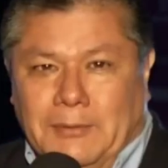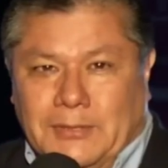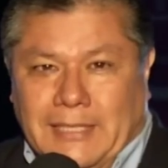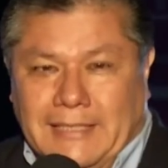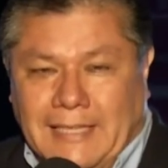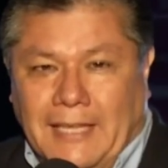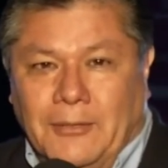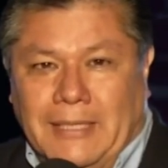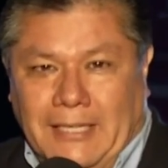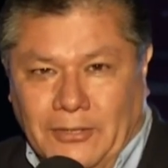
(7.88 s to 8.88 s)
hemos
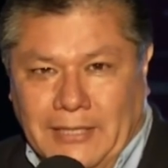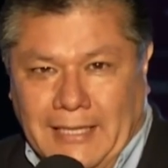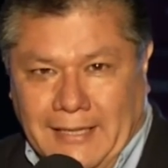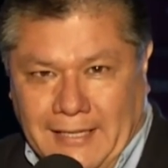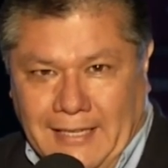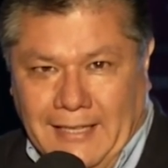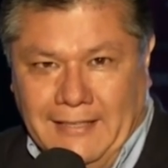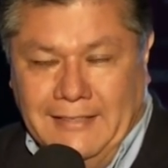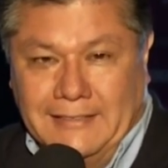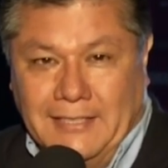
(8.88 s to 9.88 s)
regresado a la Lóndiga de
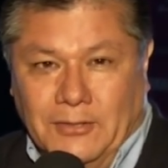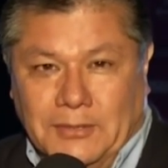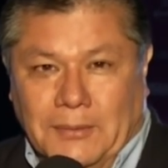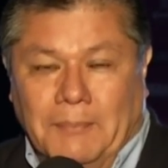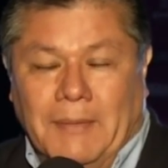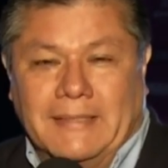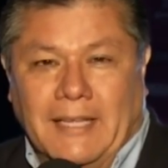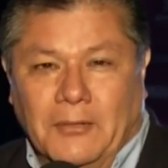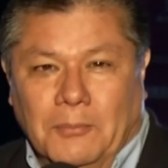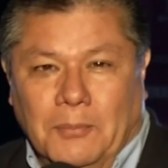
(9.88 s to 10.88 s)
Granaditas que nos había
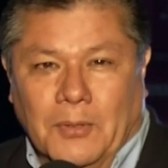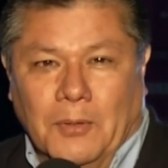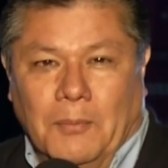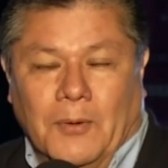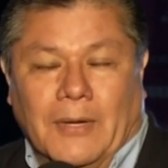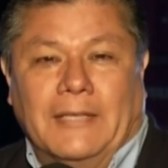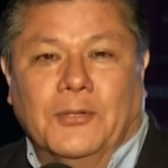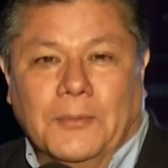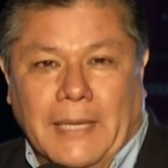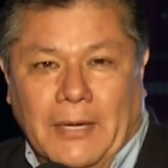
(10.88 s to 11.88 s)
apartado un poco por la
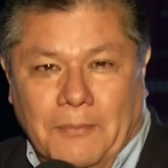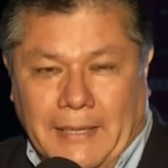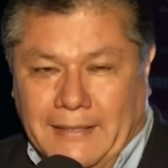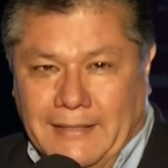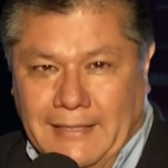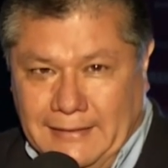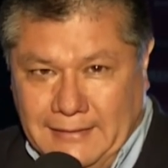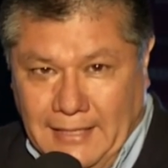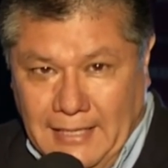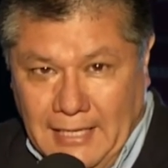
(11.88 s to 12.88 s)
lluvia un par de
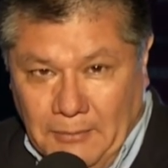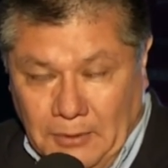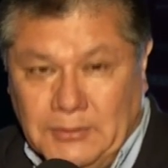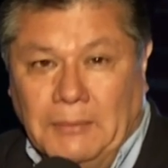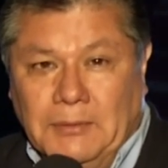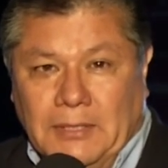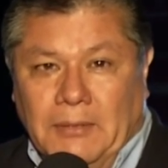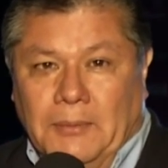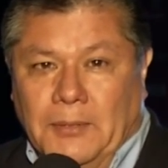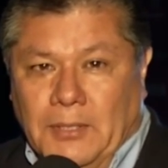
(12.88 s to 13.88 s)
días, pero estamos de
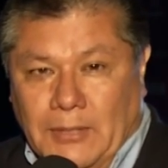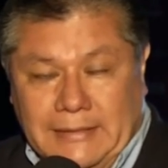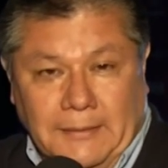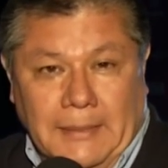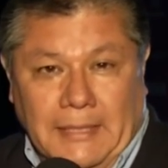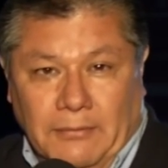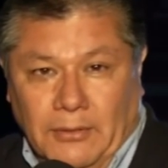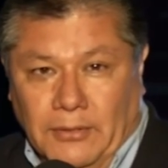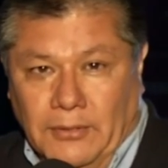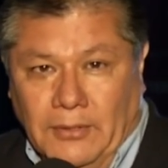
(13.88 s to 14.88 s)
nuevo y lo que se ve de
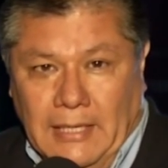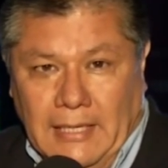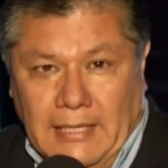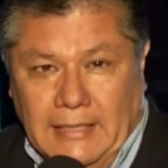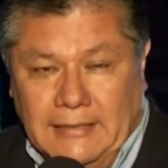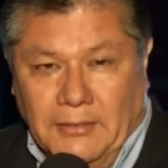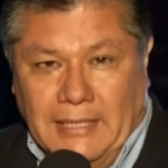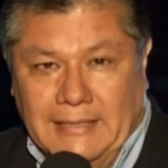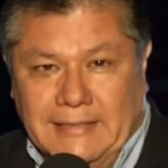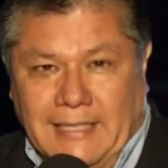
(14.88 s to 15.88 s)
fondo es la
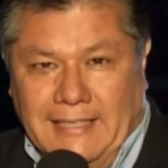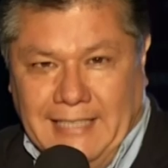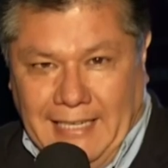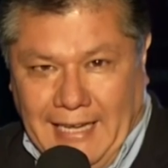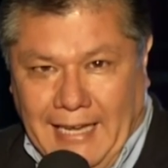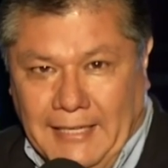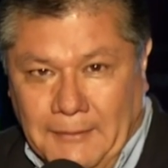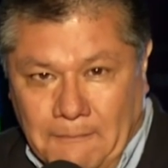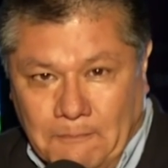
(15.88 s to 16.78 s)
orquesta de Shanghai.